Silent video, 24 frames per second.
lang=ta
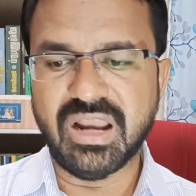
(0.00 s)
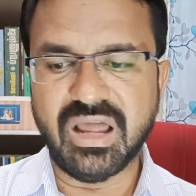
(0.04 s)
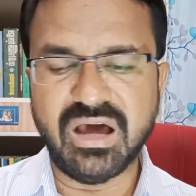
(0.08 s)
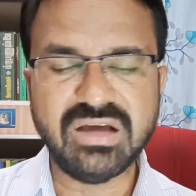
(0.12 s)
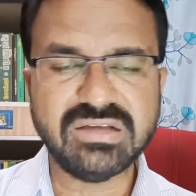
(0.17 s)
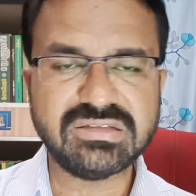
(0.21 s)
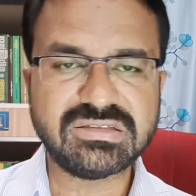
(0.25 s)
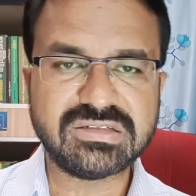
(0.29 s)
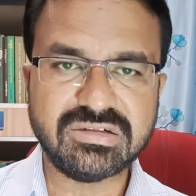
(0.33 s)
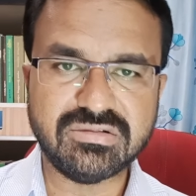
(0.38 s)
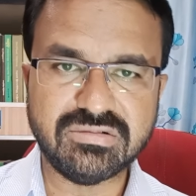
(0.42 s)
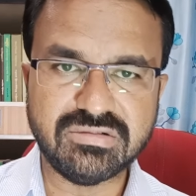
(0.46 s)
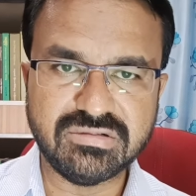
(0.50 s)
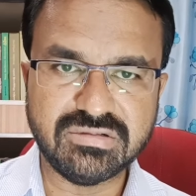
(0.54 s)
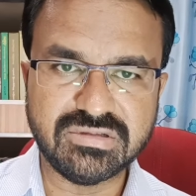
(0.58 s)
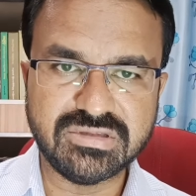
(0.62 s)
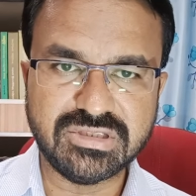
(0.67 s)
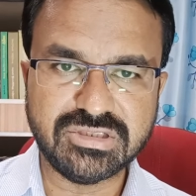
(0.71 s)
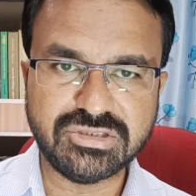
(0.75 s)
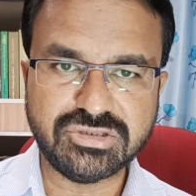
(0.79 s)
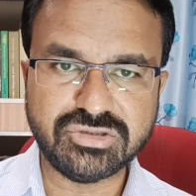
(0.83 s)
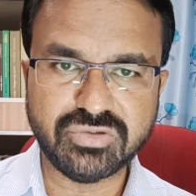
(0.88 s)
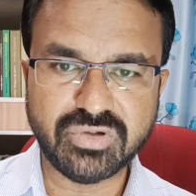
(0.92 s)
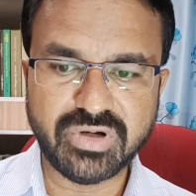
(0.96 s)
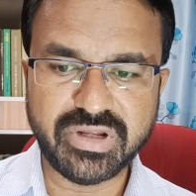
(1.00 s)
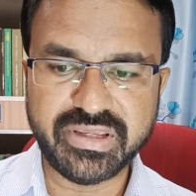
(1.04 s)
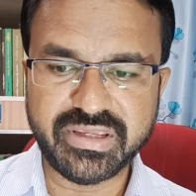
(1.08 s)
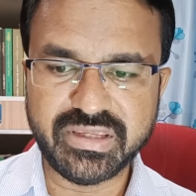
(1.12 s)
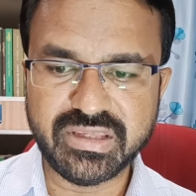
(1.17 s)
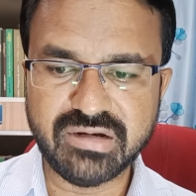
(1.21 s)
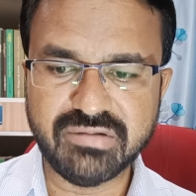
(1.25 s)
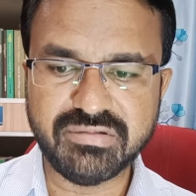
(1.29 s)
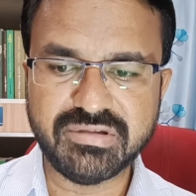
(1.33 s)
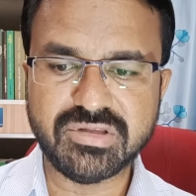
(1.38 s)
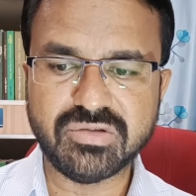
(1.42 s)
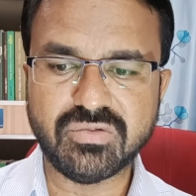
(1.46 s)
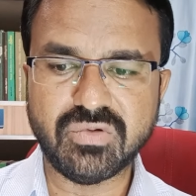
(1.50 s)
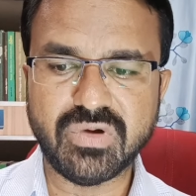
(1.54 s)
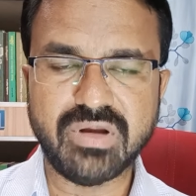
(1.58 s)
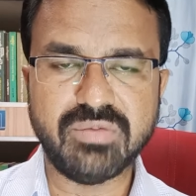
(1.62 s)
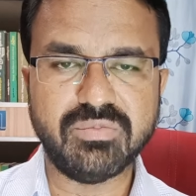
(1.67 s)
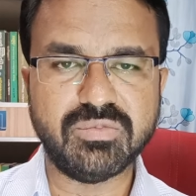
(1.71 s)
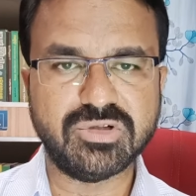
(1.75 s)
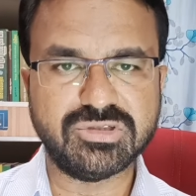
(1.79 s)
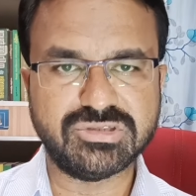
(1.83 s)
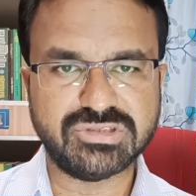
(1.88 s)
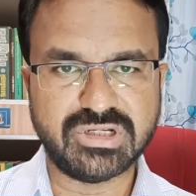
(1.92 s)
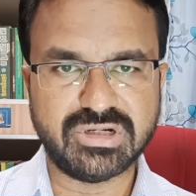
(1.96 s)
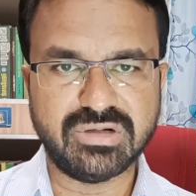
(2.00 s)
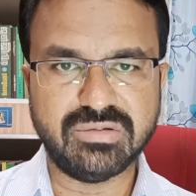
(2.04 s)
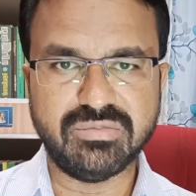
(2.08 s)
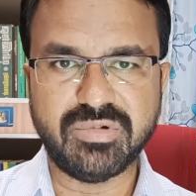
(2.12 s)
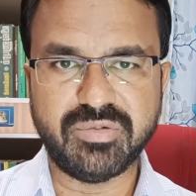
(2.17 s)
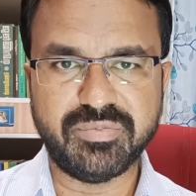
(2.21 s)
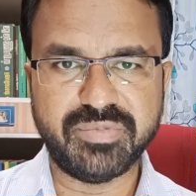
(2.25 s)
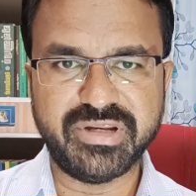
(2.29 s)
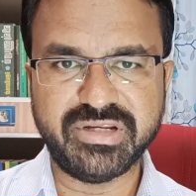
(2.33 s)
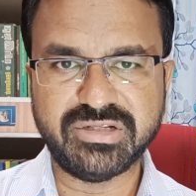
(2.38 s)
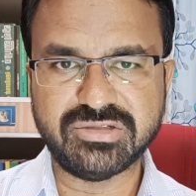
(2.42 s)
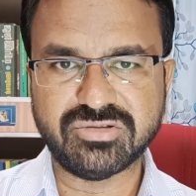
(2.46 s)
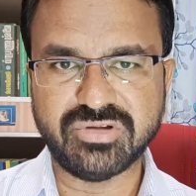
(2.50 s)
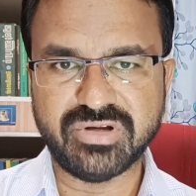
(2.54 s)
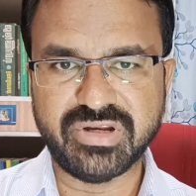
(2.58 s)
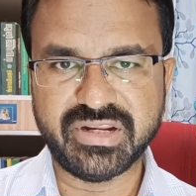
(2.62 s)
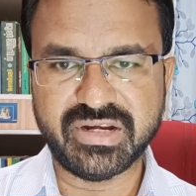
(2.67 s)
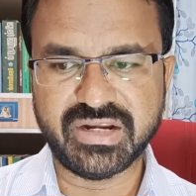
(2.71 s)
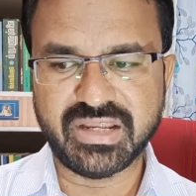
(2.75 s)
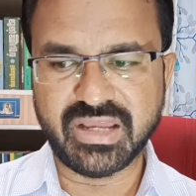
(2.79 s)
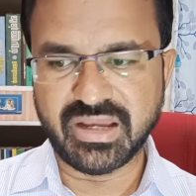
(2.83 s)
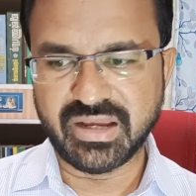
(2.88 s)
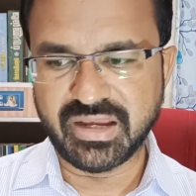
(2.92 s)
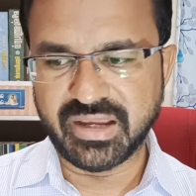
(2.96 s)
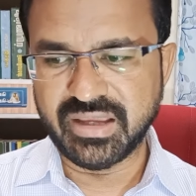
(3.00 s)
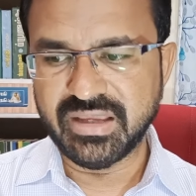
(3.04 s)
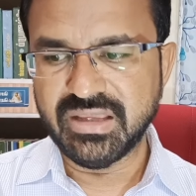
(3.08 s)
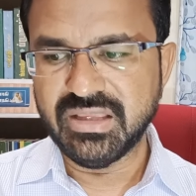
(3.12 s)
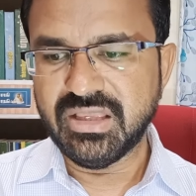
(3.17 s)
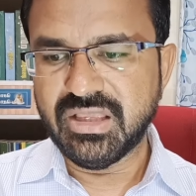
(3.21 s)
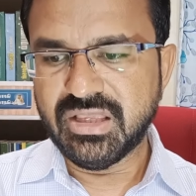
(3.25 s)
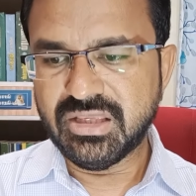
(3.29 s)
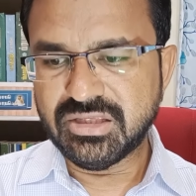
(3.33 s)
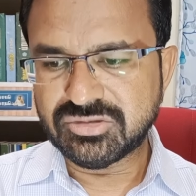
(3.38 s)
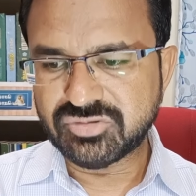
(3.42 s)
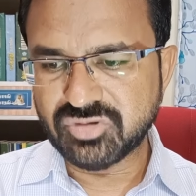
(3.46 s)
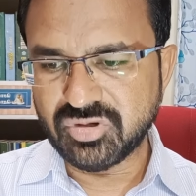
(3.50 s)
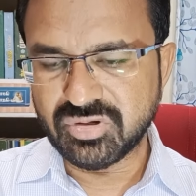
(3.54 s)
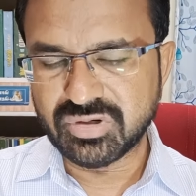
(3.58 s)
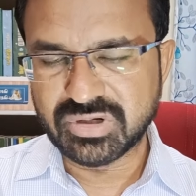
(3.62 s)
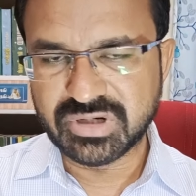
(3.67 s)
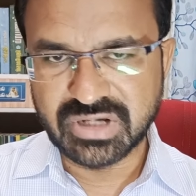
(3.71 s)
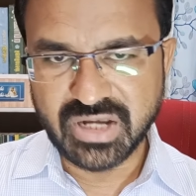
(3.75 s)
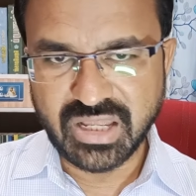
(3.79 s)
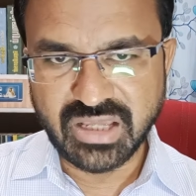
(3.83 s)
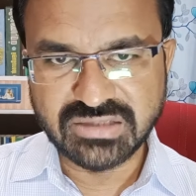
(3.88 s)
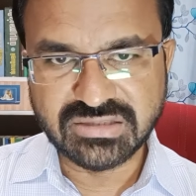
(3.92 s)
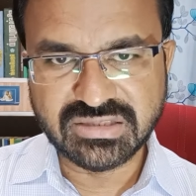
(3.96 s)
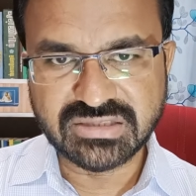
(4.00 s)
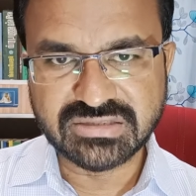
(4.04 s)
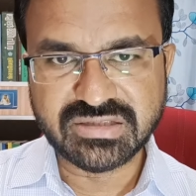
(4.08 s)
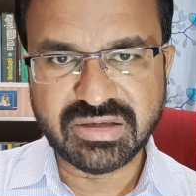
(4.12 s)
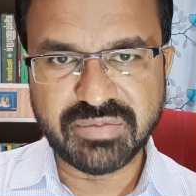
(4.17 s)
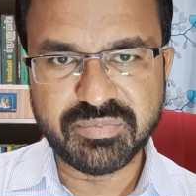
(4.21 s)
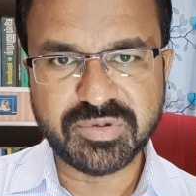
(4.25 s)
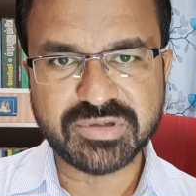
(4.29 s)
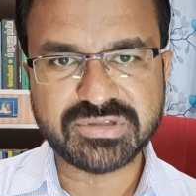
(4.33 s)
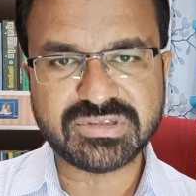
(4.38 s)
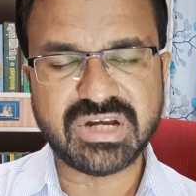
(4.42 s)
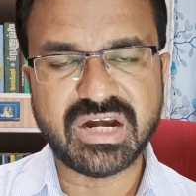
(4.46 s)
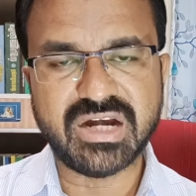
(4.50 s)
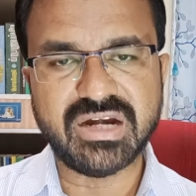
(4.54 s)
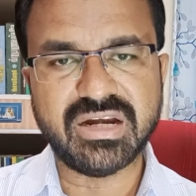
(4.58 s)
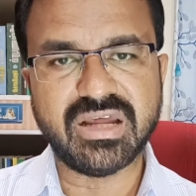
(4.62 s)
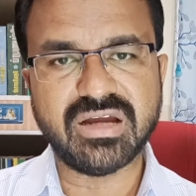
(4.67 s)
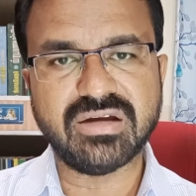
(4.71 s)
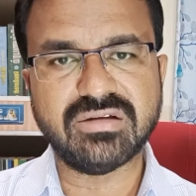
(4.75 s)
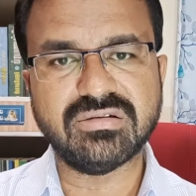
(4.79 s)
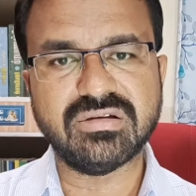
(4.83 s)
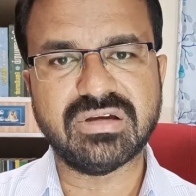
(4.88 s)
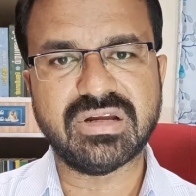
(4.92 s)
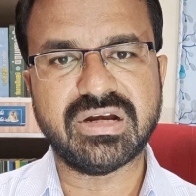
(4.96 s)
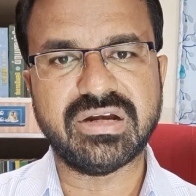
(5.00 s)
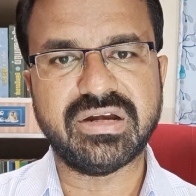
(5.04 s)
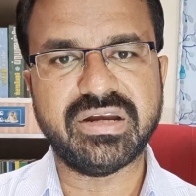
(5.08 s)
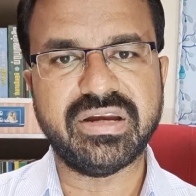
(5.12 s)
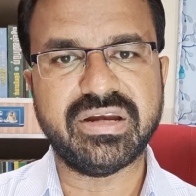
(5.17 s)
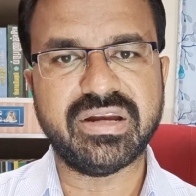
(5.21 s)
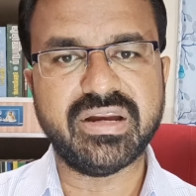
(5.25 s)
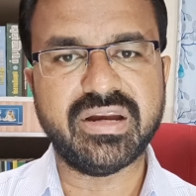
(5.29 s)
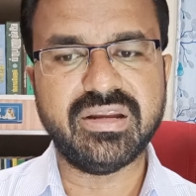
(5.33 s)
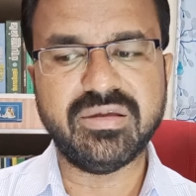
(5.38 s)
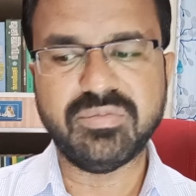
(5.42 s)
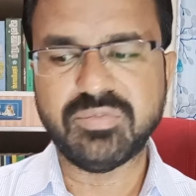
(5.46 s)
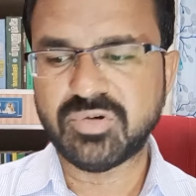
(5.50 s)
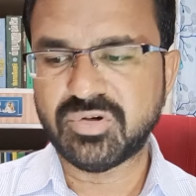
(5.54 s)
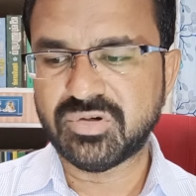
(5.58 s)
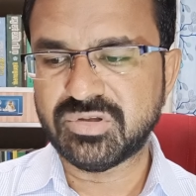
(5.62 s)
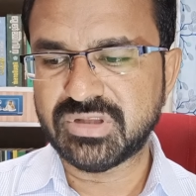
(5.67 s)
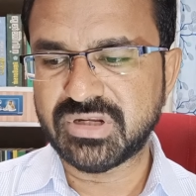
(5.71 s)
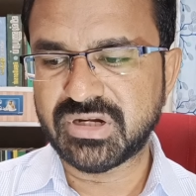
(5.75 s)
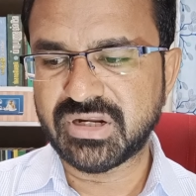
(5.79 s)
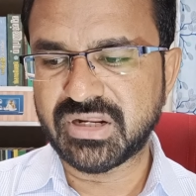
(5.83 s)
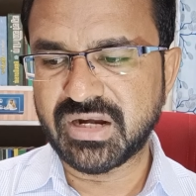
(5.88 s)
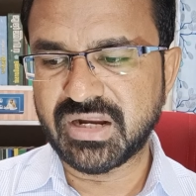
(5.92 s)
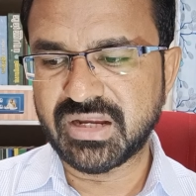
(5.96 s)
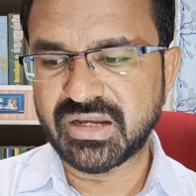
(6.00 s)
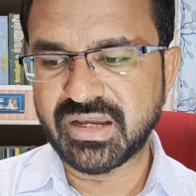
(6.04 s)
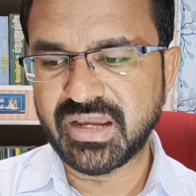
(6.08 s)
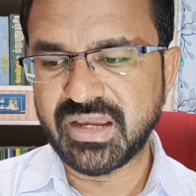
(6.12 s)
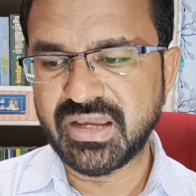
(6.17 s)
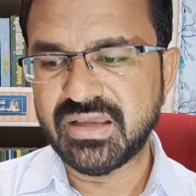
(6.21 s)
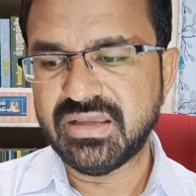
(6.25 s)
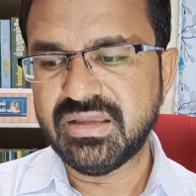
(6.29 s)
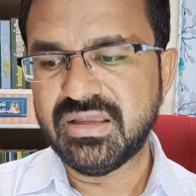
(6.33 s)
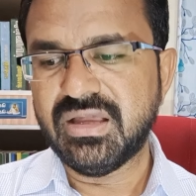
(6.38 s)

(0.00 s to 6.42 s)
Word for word: லாஸ்ட் ரவுண்டு வந்து ஜூலை இருபதுக்குள்ளே முடிச்சிடணும் அப்படின்னு சொல்லியிருக்காங்க ஸோ கிளாஸஸ் எப்போ ஸ்டார்ட் ஆகணுங்கிற டீட்டெயிலையும் கொடுத்துருக்குறாங்க